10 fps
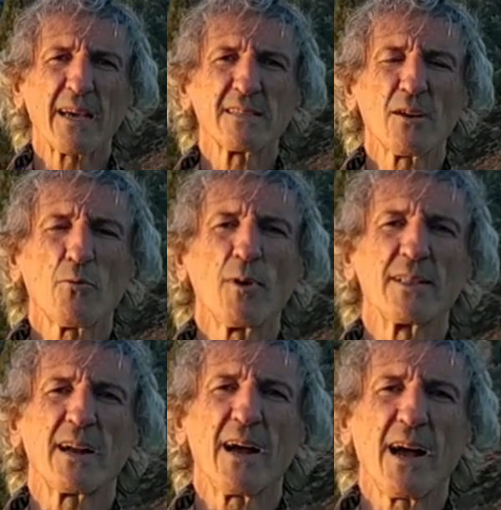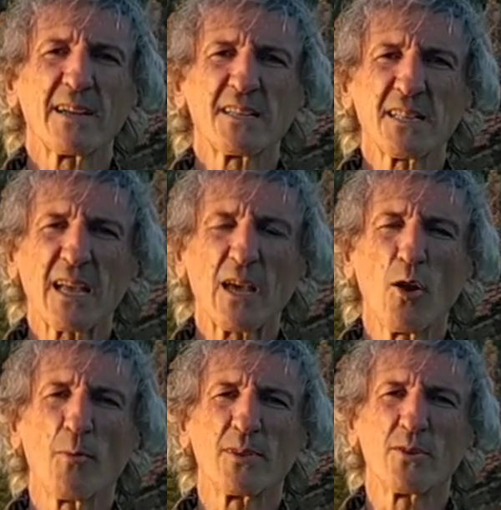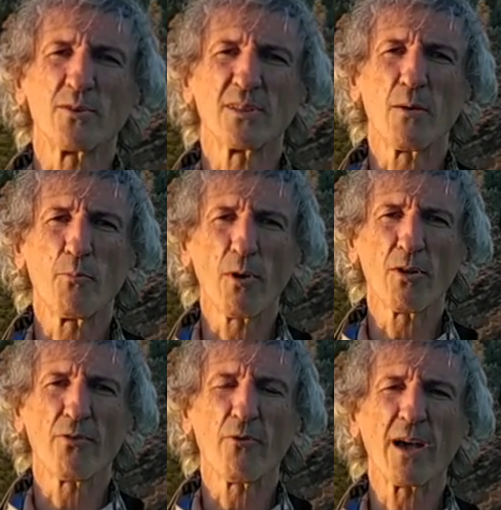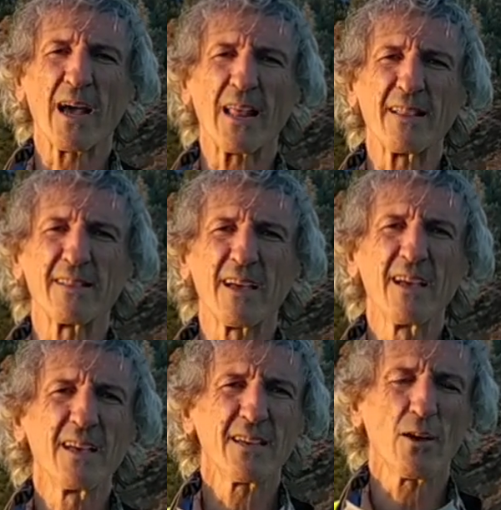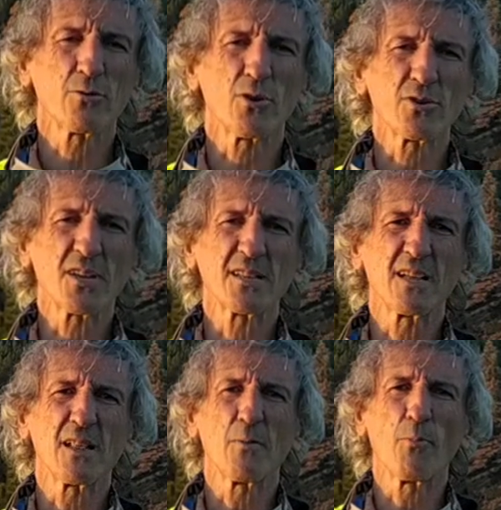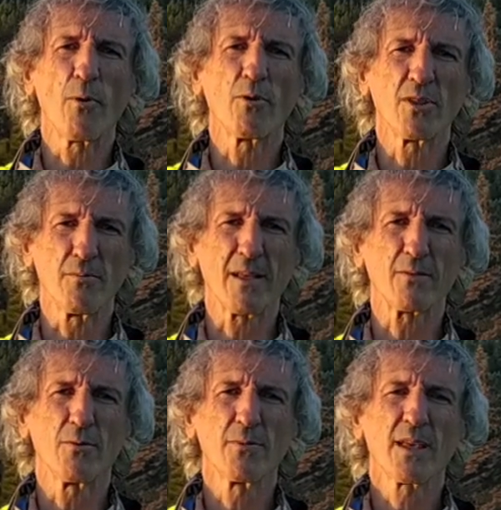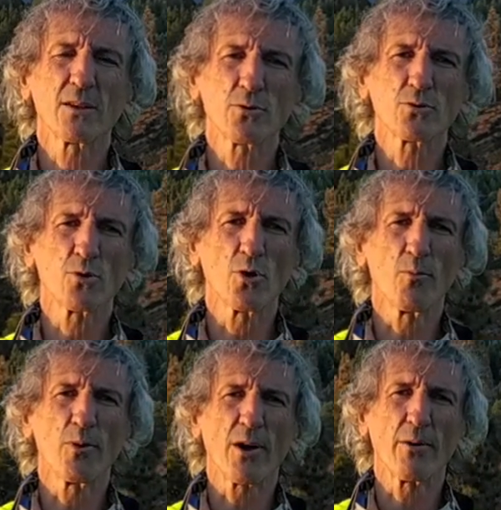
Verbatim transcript: ya que se encuentra a 7 kilómetros del pueblo de Fuencaliente y a otros 7 del pueblo de Mazo. Eso